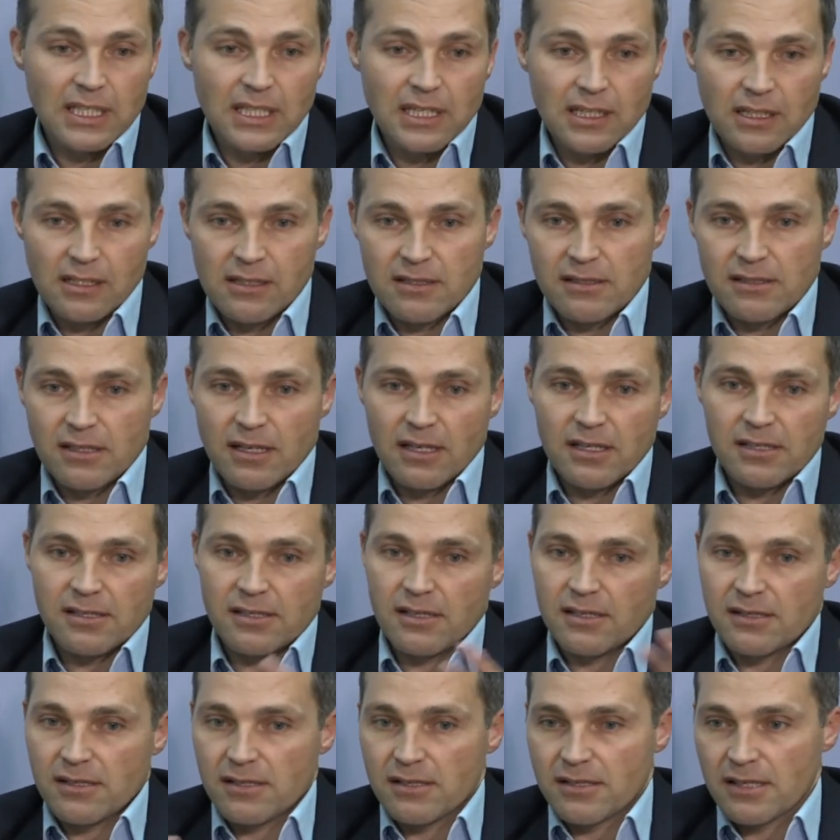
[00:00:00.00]

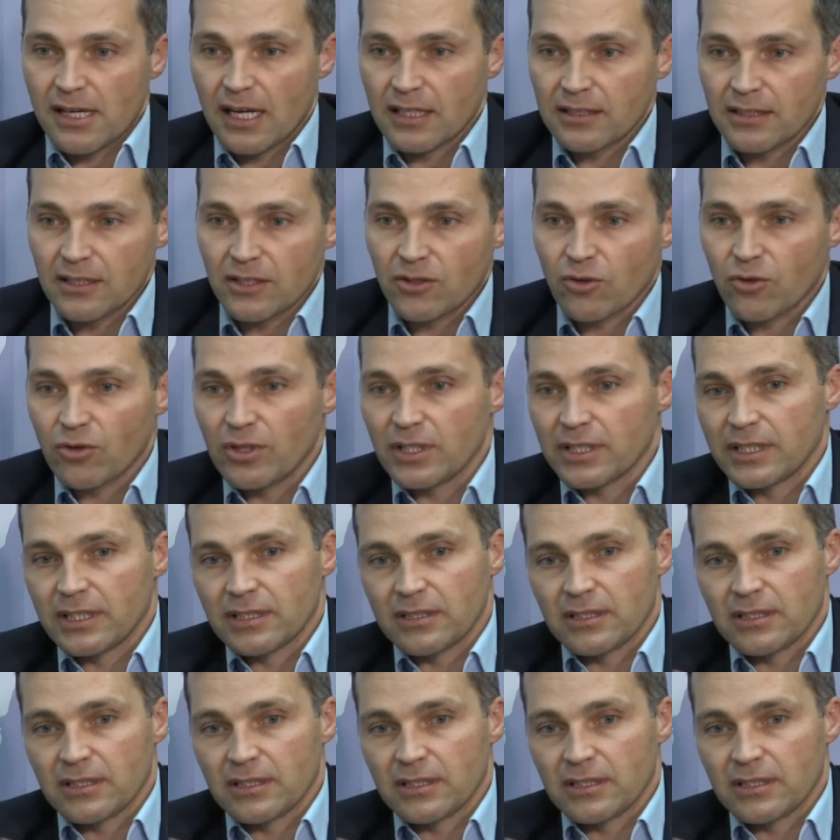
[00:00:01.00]
рецензии, социальные ролики,